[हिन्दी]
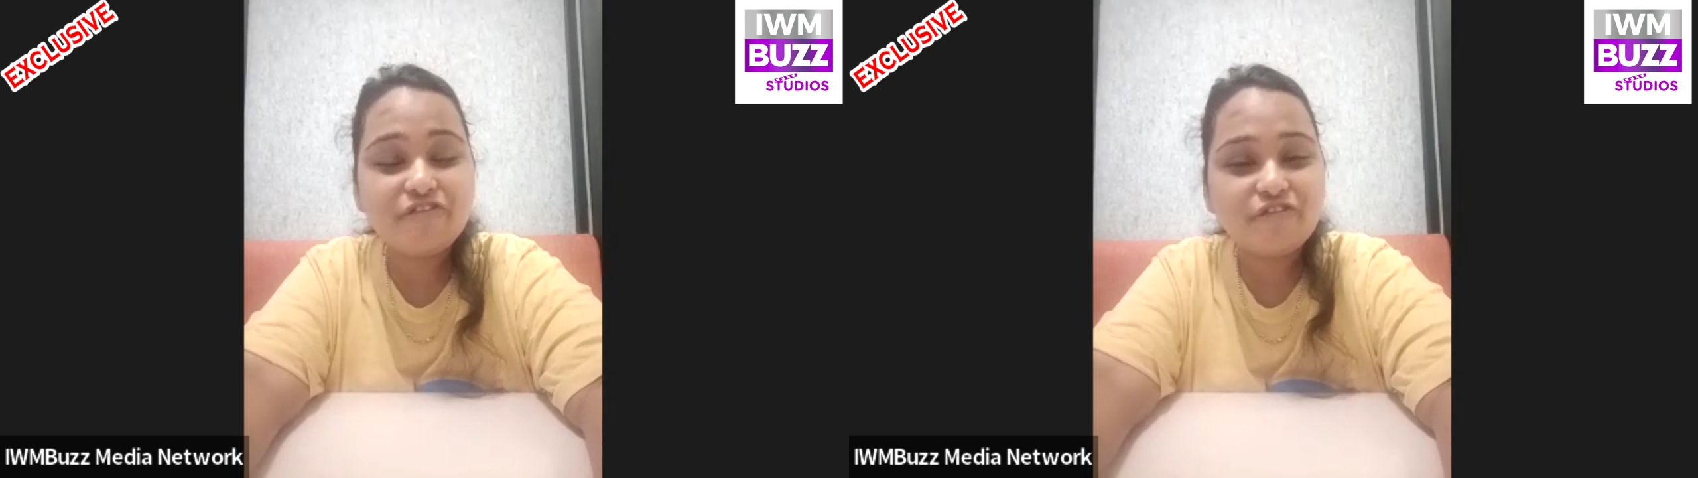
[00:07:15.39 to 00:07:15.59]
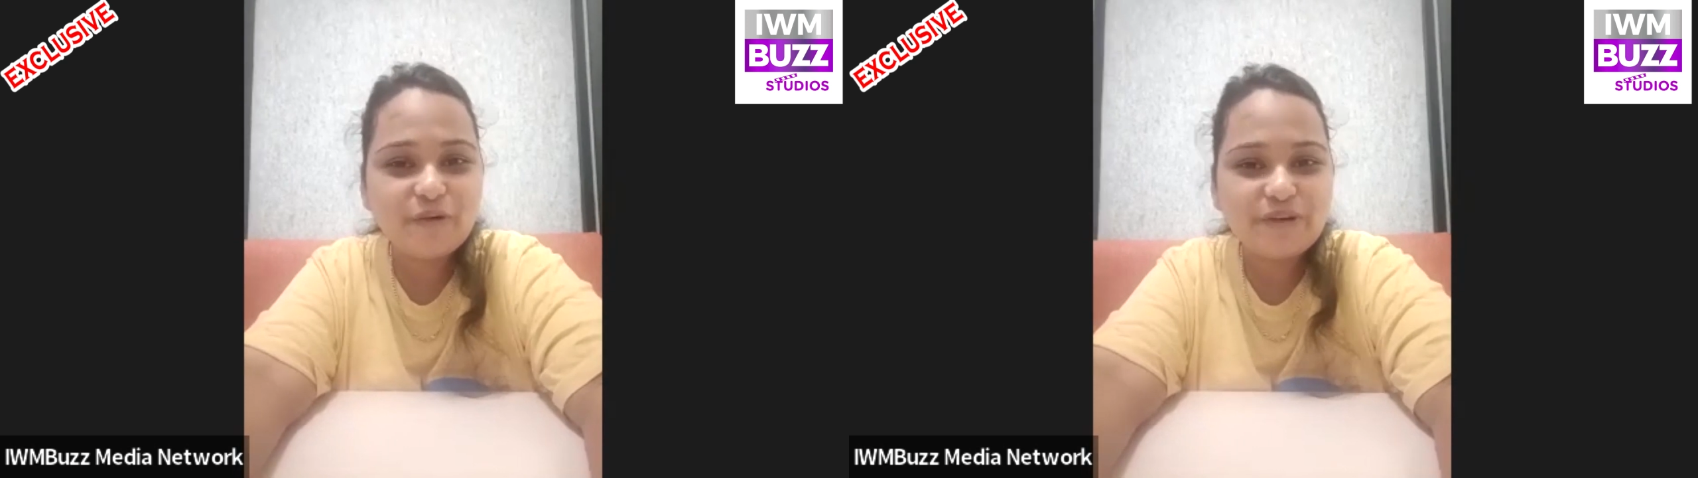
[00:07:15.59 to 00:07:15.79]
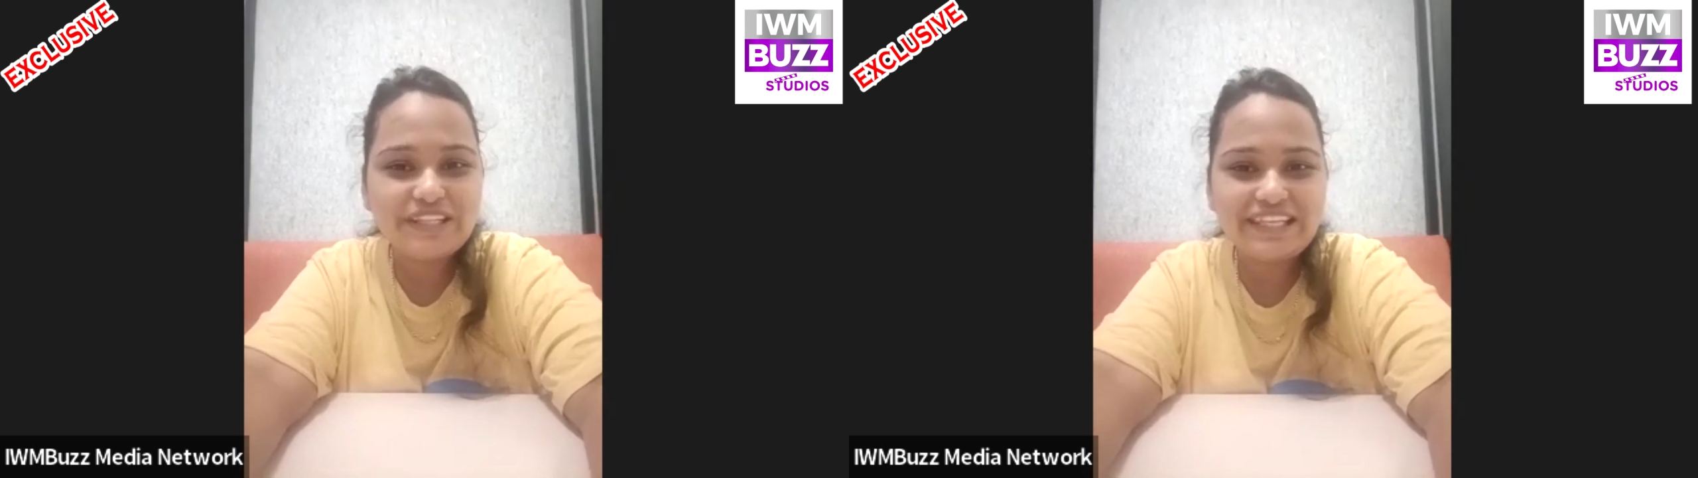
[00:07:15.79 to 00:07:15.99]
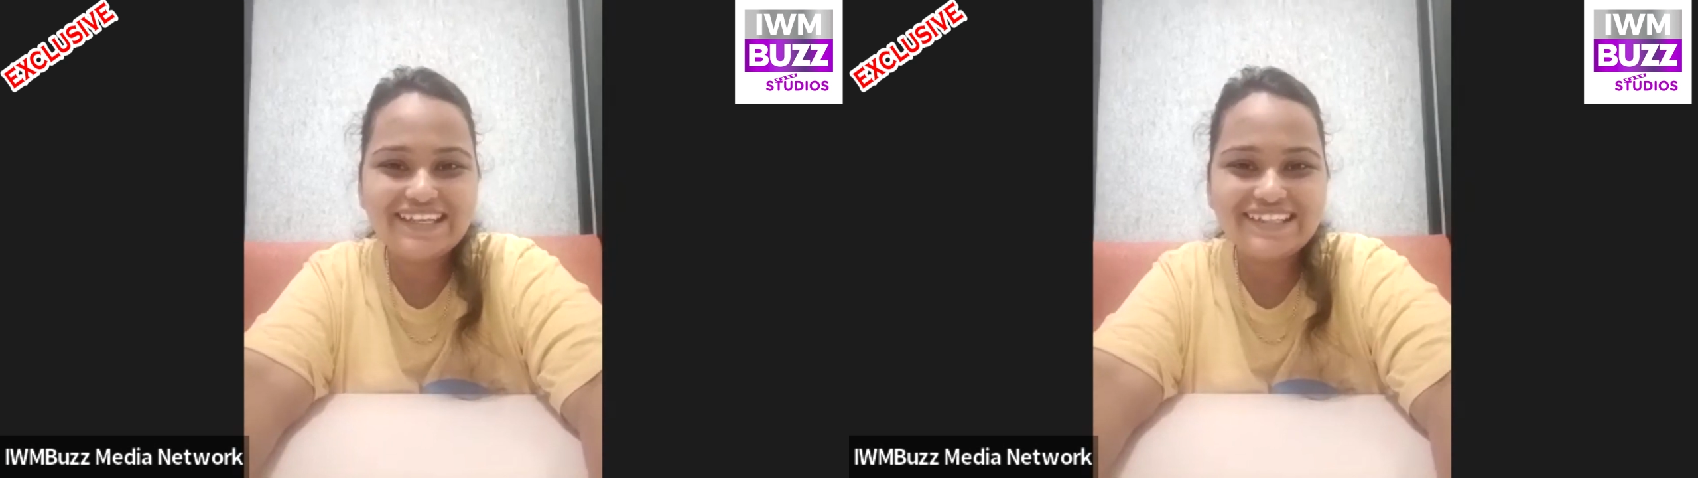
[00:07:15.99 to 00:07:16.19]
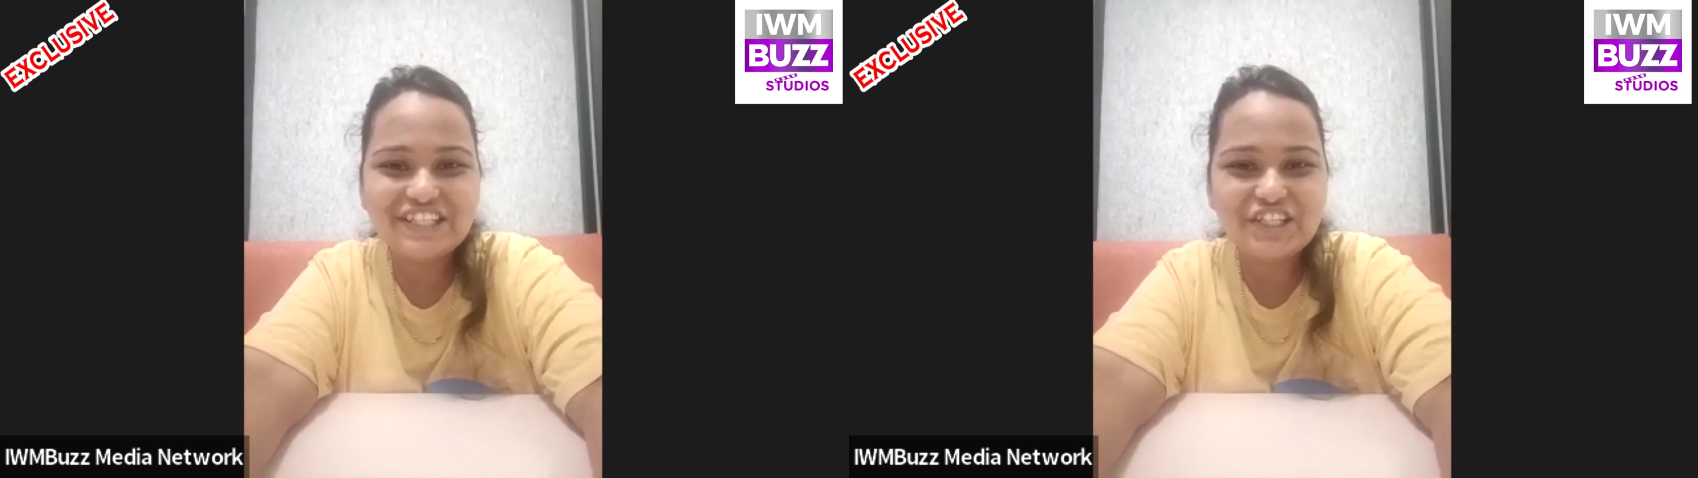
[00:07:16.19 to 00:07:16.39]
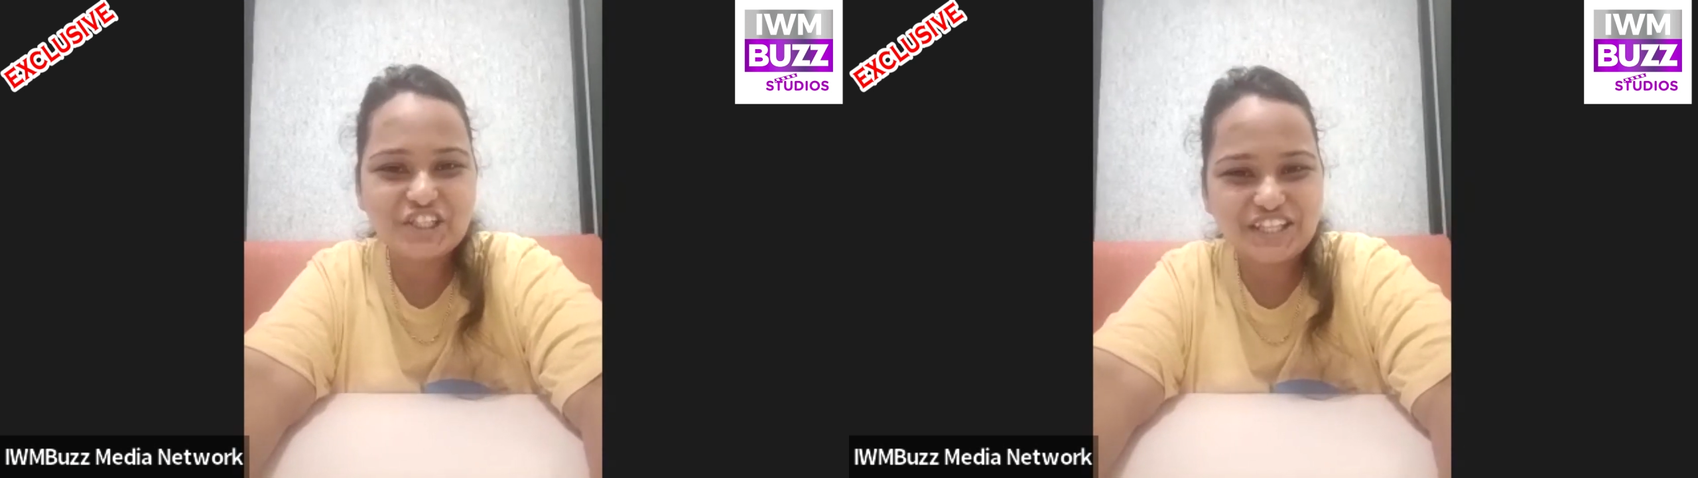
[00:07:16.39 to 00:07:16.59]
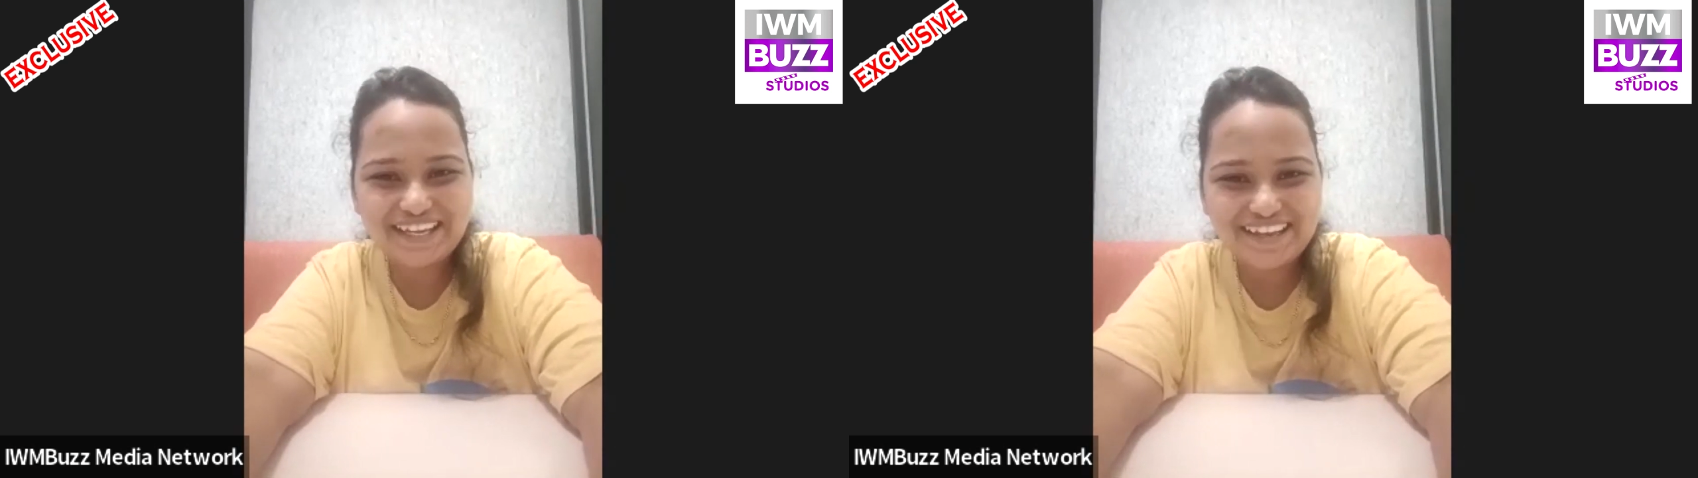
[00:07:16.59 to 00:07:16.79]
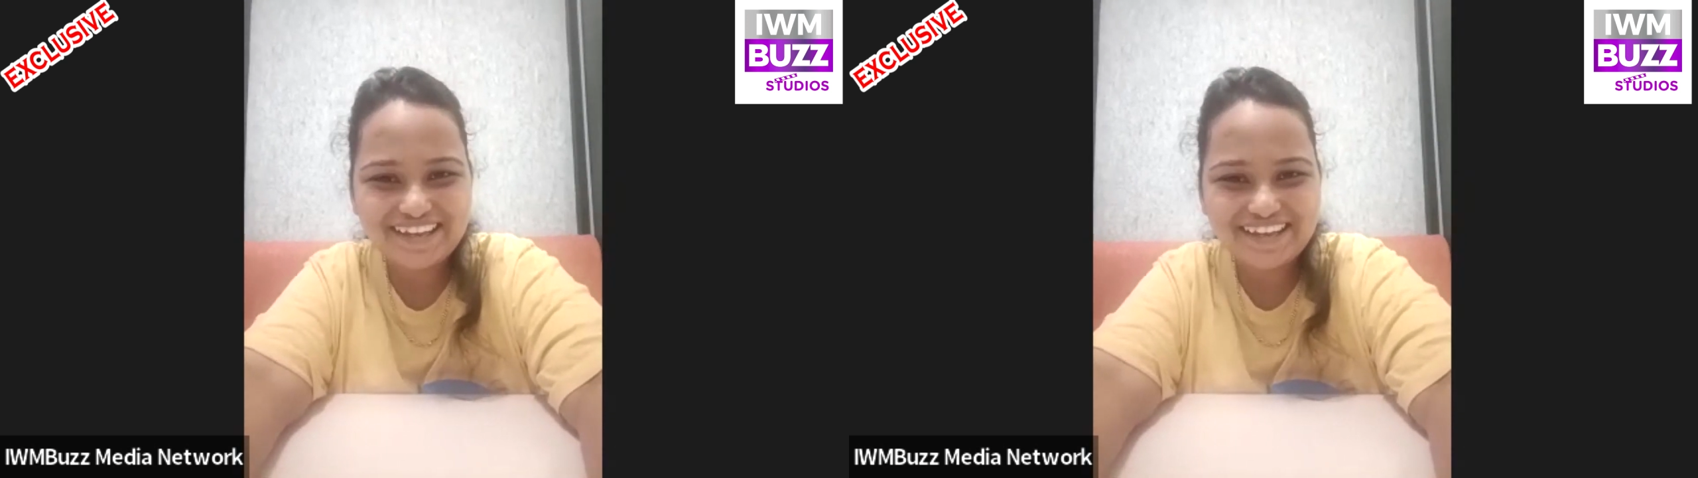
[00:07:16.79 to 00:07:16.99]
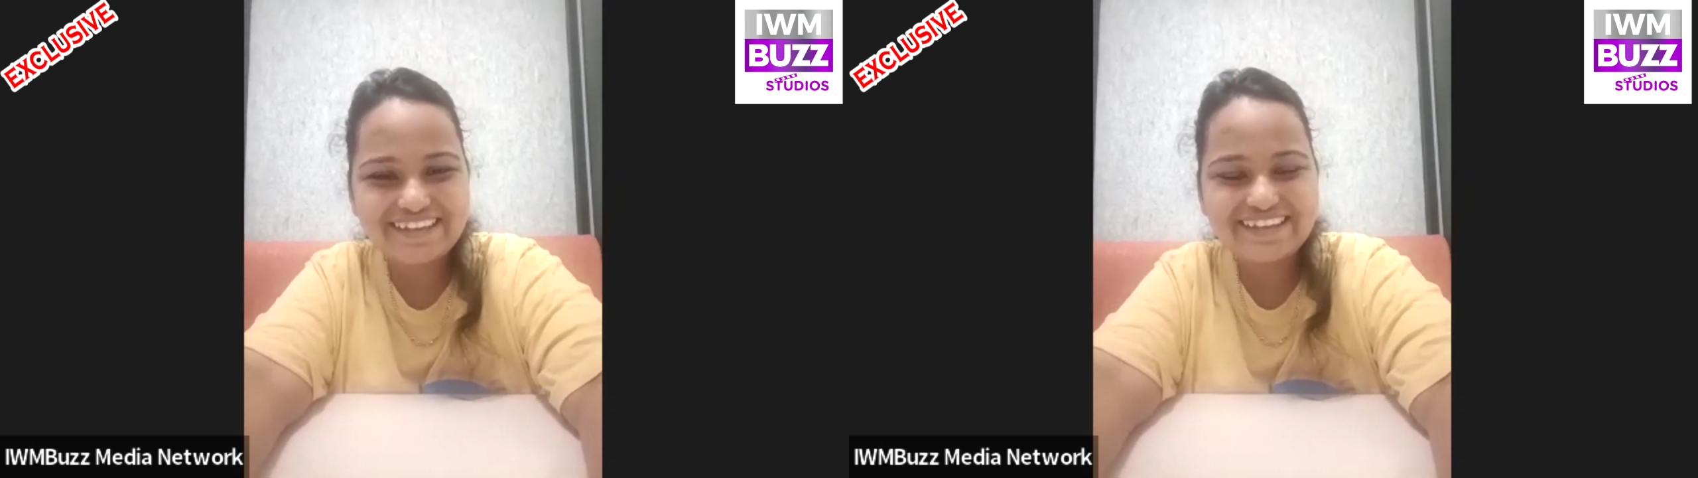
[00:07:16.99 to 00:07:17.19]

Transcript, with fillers: वोट देकर जिताया है